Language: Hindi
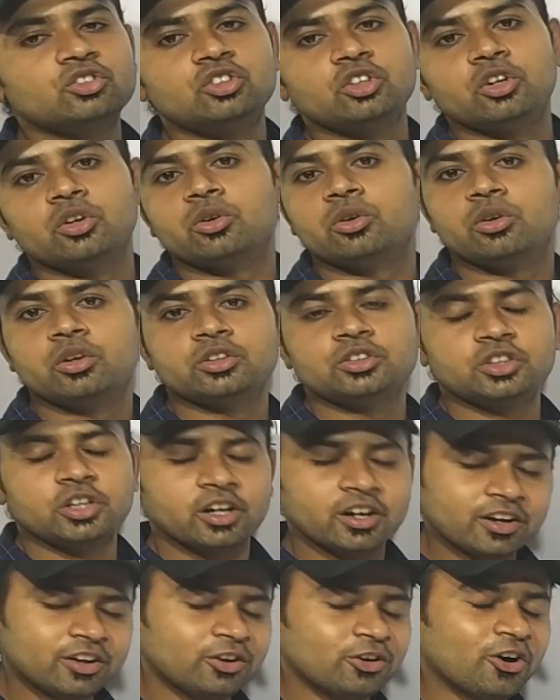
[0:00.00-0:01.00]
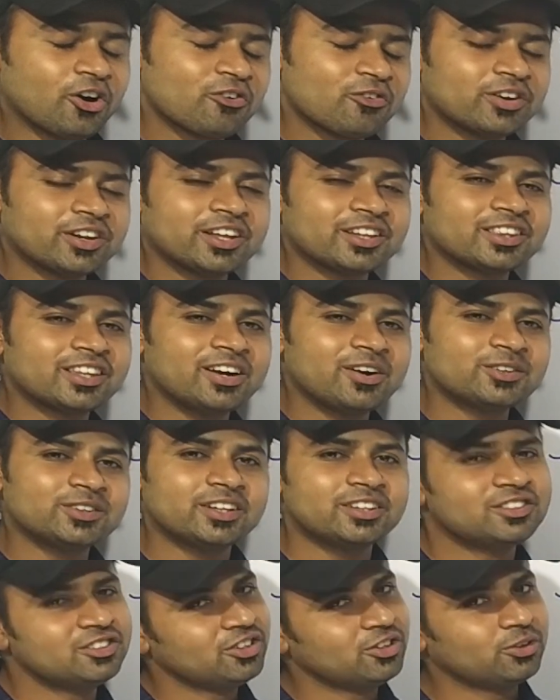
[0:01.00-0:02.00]
जीरो जी हाँ लॉक वन कितना होता है
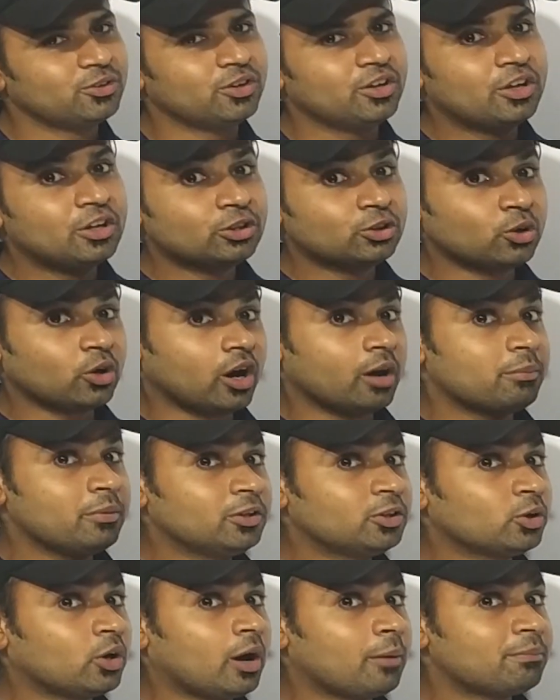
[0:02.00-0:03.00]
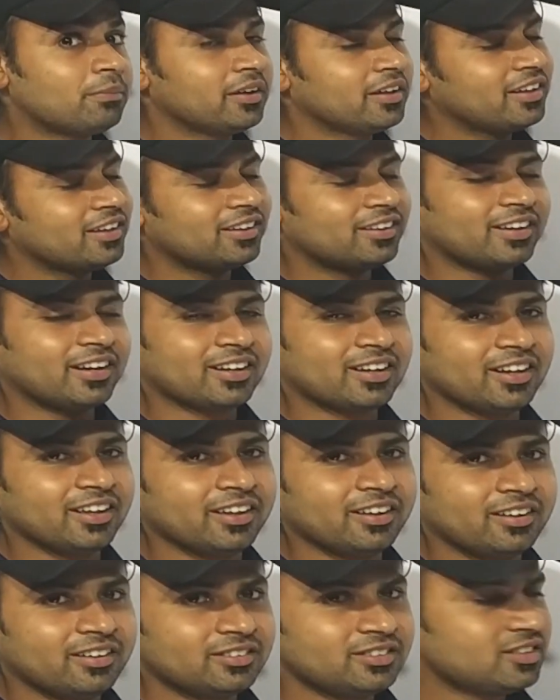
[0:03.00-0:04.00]
जीरो तो अभी तो आपने रट लिया
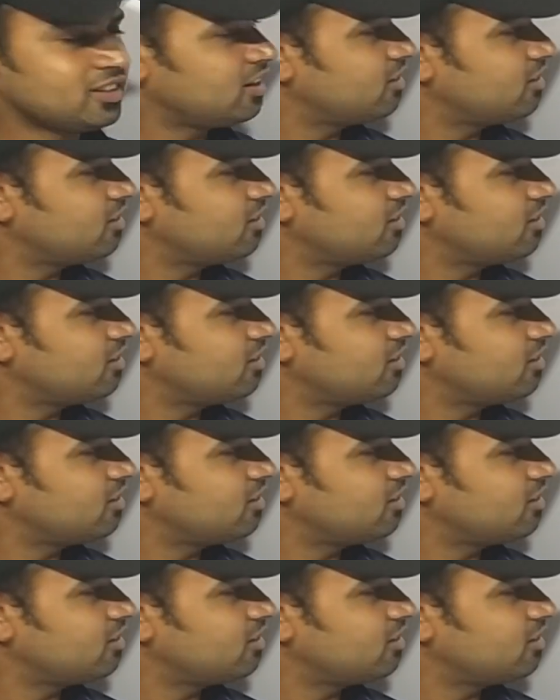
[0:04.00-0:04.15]
जरा